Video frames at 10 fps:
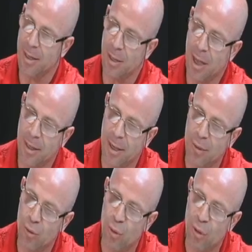
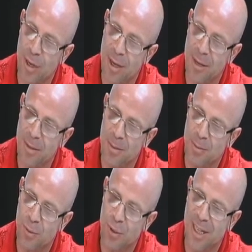adapte oluyorlar.
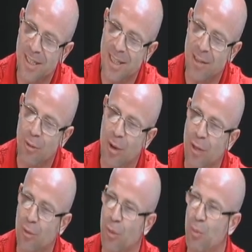Bu sesten
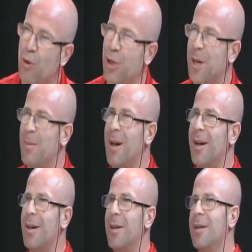dolayı topu oynama.
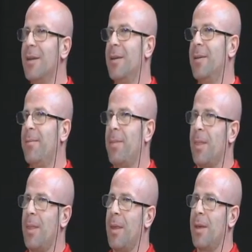Top
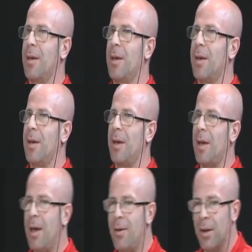yuvarlandıkça ve
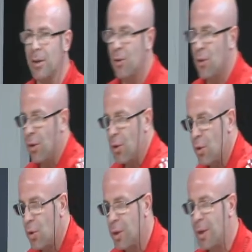vurdukça evet.
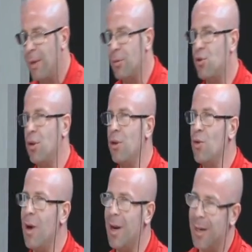ses çıkarıyor. Tabii şöyle
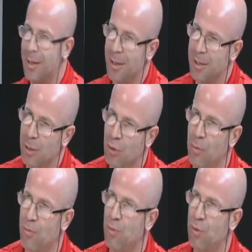yuvarlandıkça,
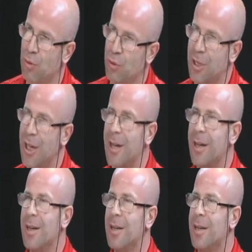top vurdukça
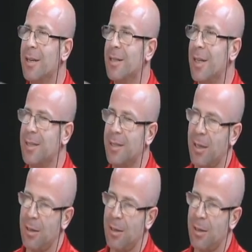ses çıkarıyor. Ses çık